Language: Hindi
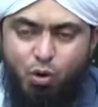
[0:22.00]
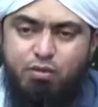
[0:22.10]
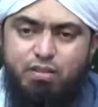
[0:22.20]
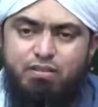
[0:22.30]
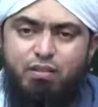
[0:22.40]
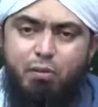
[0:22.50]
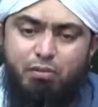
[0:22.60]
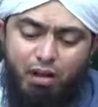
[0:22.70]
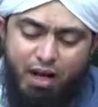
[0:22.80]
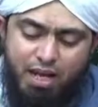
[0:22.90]
कौन सा स्वाब
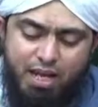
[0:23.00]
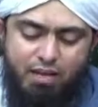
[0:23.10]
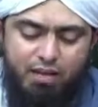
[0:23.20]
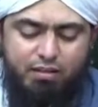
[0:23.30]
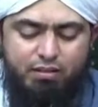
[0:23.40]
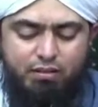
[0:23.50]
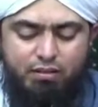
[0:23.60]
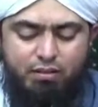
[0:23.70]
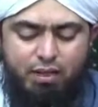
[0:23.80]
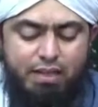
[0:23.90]

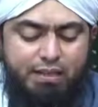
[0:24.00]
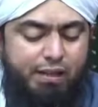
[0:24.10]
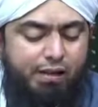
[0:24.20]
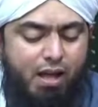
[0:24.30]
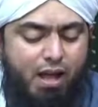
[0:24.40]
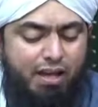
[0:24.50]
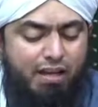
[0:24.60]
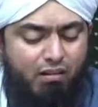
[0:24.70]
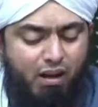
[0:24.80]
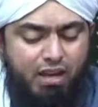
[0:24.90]
खैर इन दिल्ला ही
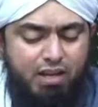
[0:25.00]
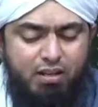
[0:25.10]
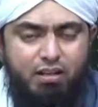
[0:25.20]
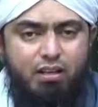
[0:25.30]
खैर